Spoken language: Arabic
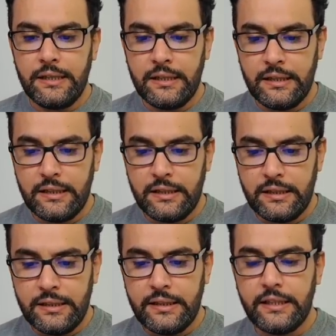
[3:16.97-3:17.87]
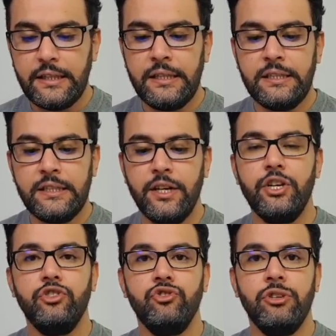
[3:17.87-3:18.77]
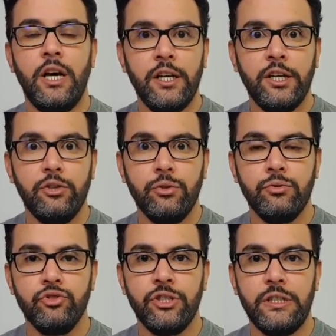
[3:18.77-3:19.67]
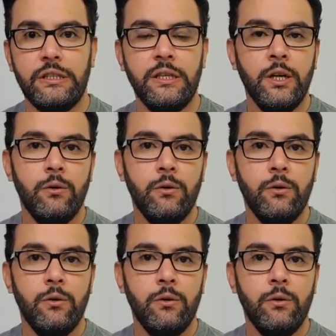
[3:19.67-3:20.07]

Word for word: آه، لإنتاج الهيدروجين